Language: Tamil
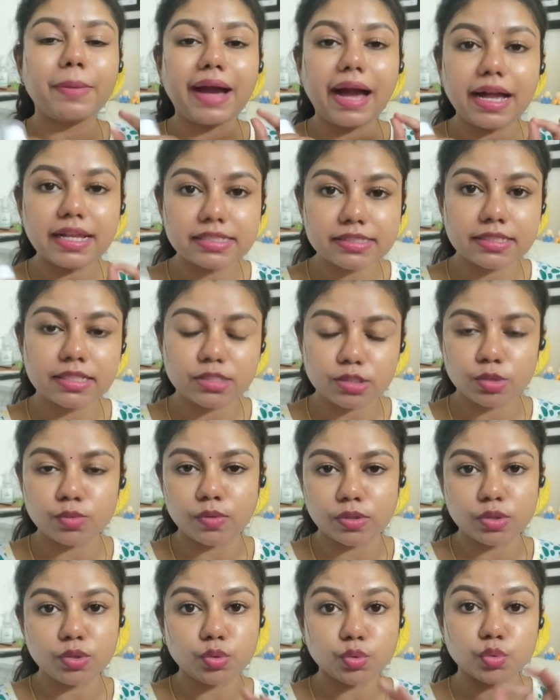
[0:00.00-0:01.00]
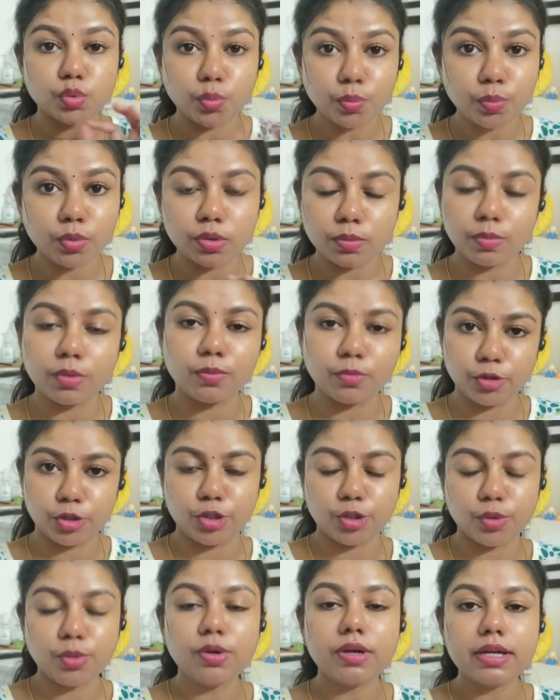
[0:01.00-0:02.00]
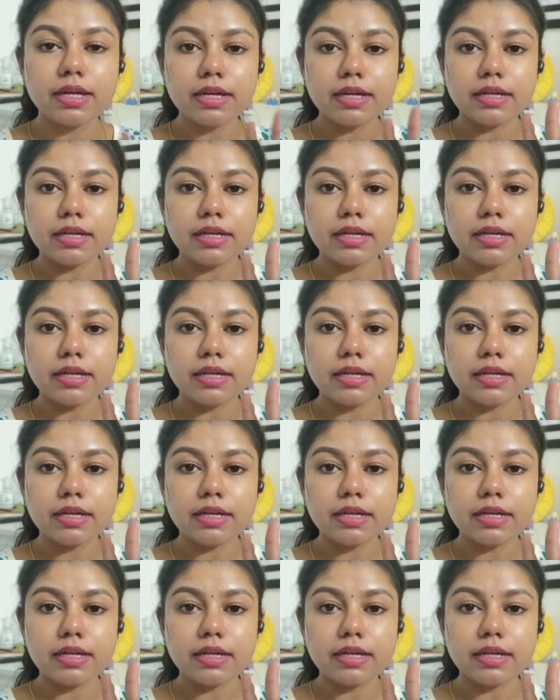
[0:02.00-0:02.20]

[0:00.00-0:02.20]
பேட்ச் டெஸ்ட்டும் வந்து ரொம்ப ரொம்ப முக்கியம்